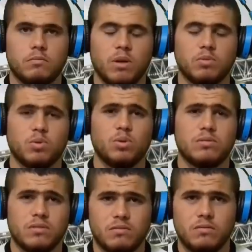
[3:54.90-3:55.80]

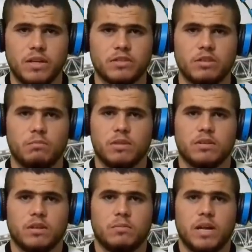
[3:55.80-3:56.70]
مبسوط ليش
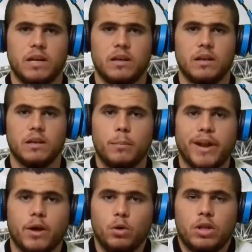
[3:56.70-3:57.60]
انبسط يا ابن الحلال ما
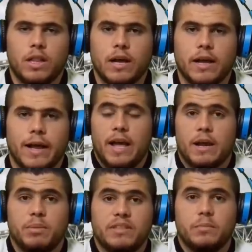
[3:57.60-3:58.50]
انا قلت لك
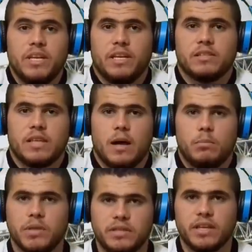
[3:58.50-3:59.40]
انا بدي مين
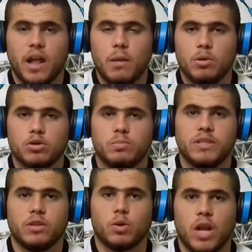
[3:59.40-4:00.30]
ينصاب بدي راموس
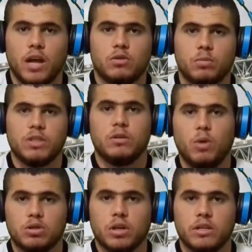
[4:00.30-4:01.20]
بدي رونالدو بدي
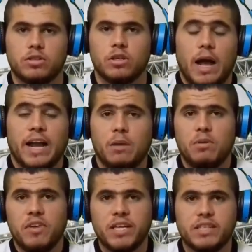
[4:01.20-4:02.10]
موتريتش اقل
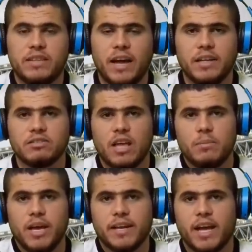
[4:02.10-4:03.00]
ما فيها زيدان
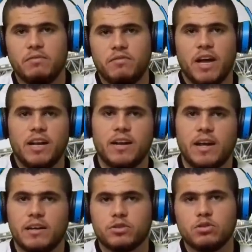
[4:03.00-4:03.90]
ينصاب يعني خفف
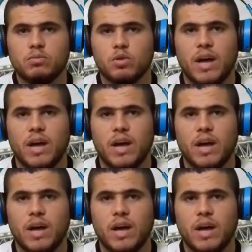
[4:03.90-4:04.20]
علينا شو اسمه